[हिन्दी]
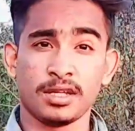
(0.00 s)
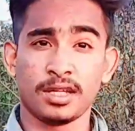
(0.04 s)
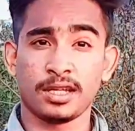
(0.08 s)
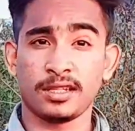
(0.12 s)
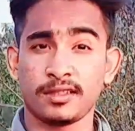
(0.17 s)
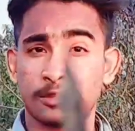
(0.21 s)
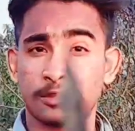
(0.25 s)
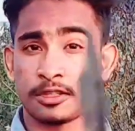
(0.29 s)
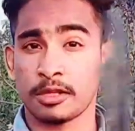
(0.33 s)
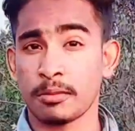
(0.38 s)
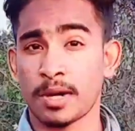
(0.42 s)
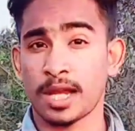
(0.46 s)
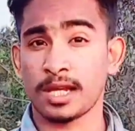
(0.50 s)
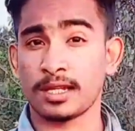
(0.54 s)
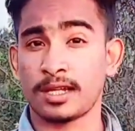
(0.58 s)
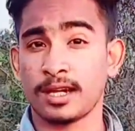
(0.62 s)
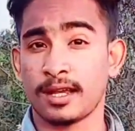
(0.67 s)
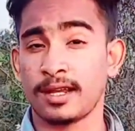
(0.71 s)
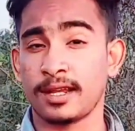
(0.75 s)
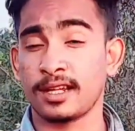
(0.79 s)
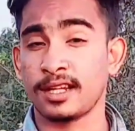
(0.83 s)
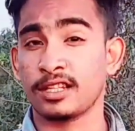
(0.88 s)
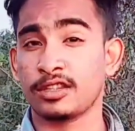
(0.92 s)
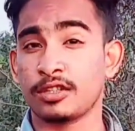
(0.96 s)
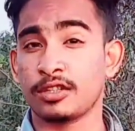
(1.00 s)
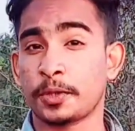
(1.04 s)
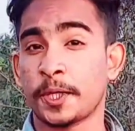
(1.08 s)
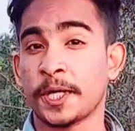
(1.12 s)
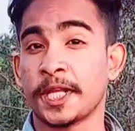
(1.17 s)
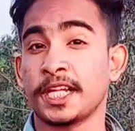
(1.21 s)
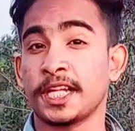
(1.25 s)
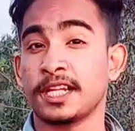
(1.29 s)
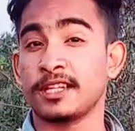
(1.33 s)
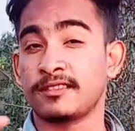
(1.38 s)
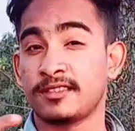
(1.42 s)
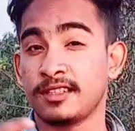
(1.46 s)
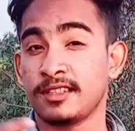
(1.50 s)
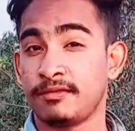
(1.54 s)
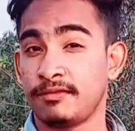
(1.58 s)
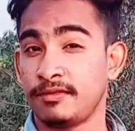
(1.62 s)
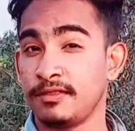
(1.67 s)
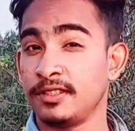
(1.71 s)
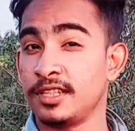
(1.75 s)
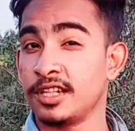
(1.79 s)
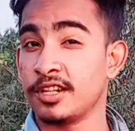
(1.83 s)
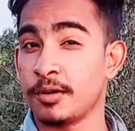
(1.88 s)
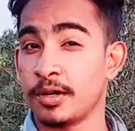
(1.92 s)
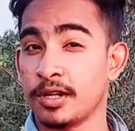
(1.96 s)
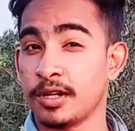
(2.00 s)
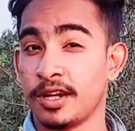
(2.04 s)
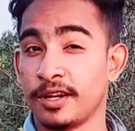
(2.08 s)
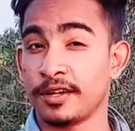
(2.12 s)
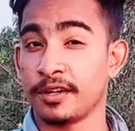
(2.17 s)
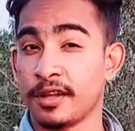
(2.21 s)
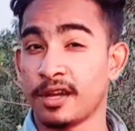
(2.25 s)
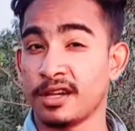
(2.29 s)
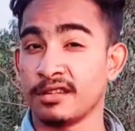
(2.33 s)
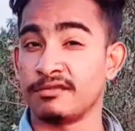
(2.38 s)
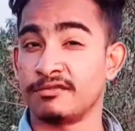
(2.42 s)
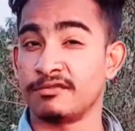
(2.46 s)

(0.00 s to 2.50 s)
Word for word: इस्तेमाल करेंगे तो करेंगे सिर्फ ये वाला नाइफ